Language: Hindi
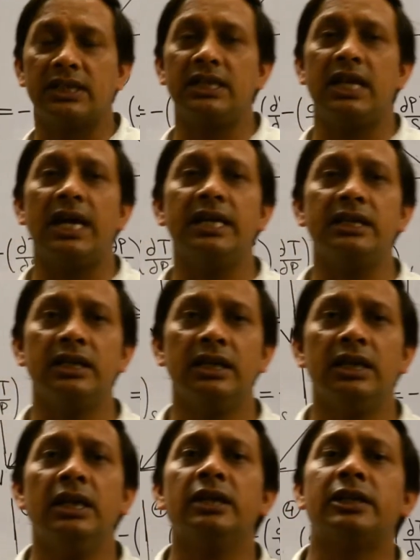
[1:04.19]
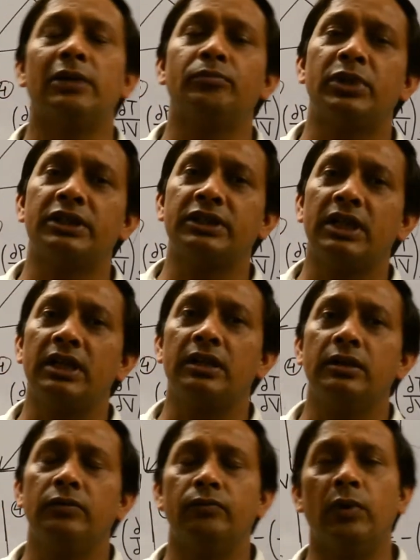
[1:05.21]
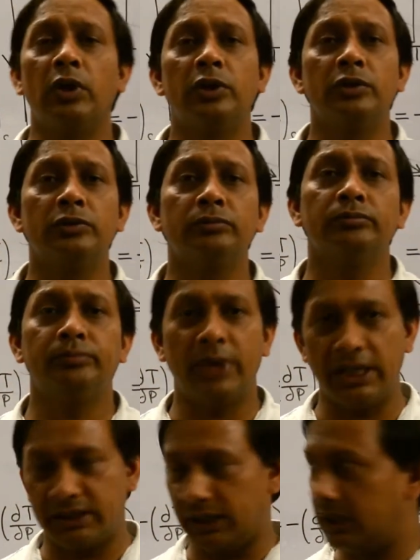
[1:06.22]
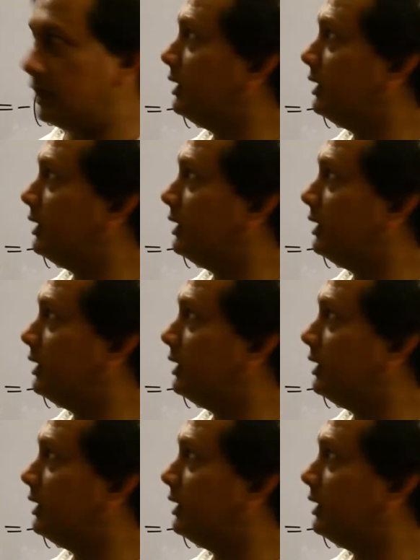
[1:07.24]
हैं लाइक टेम्परेचर वॉल्यूम प्रेशर